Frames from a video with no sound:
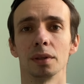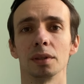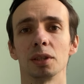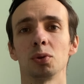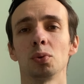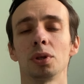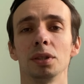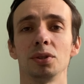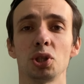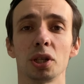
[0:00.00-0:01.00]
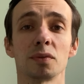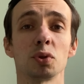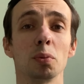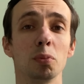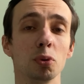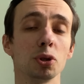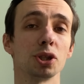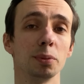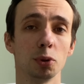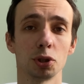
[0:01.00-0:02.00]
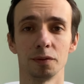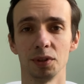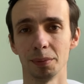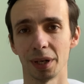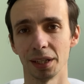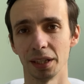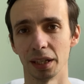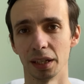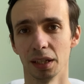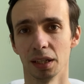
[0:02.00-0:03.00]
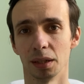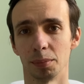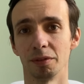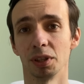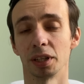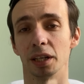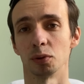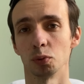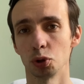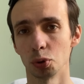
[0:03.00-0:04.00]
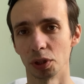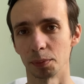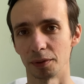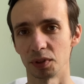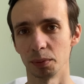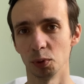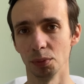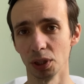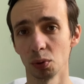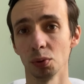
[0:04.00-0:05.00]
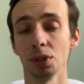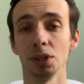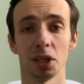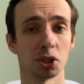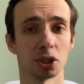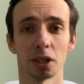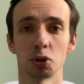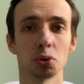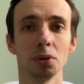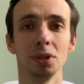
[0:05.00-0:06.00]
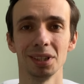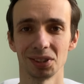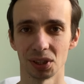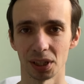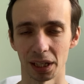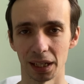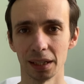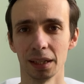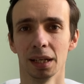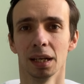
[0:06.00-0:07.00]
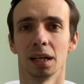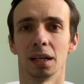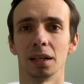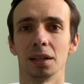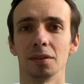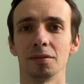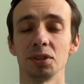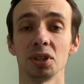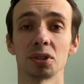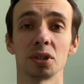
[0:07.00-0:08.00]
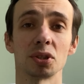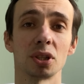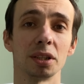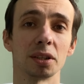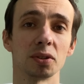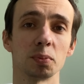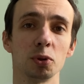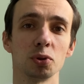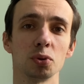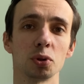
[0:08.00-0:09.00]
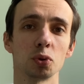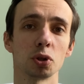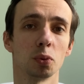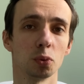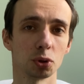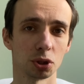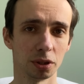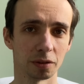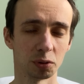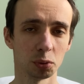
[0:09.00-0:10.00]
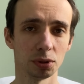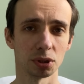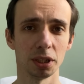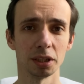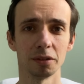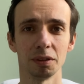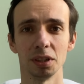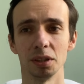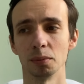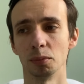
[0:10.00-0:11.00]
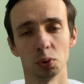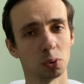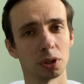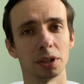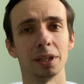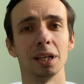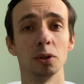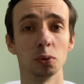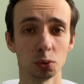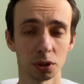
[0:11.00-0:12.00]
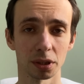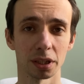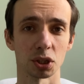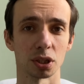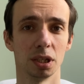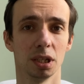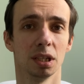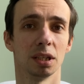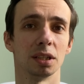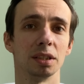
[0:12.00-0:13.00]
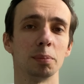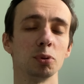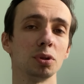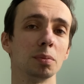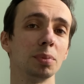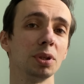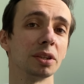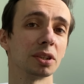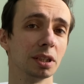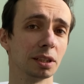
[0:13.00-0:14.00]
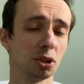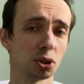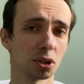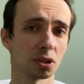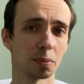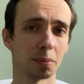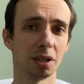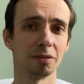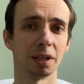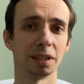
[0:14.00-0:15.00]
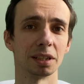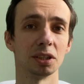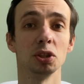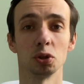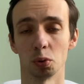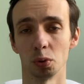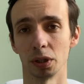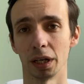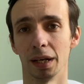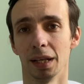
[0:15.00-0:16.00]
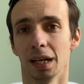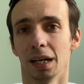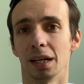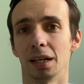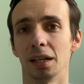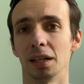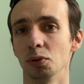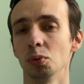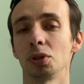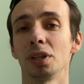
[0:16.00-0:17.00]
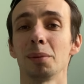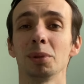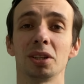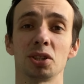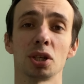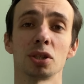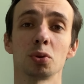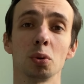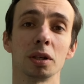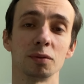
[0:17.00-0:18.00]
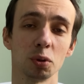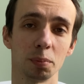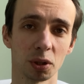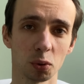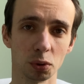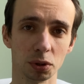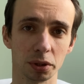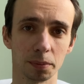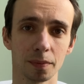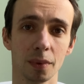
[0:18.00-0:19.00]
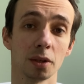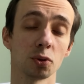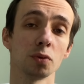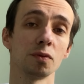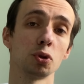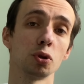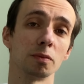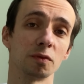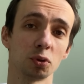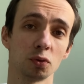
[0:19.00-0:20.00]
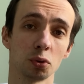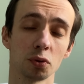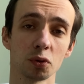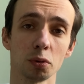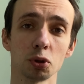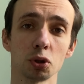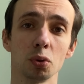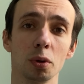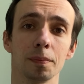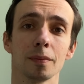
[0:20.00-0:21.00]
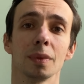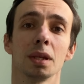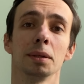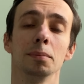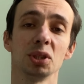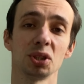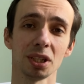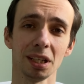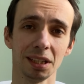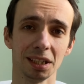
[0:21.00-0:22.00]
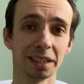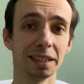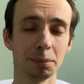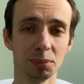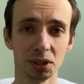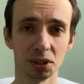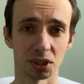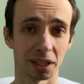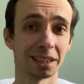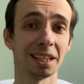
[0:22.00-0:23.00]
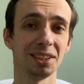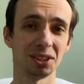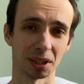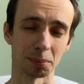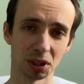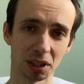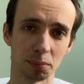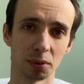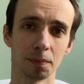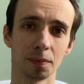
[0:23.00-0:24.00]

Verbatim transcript: которое сейчас все больше и больше внимания привлекает ученых по всему миру, и я считаю, что не зря. В азиатских странах используется уже очень давно, исследований много на людях даже, допустим, при онкологических заболеваниях и не только – а, но к нам это сейчас только все приходит. Суть в чем? Суть в том, что мицелий или грибница – это и есть сам гриб.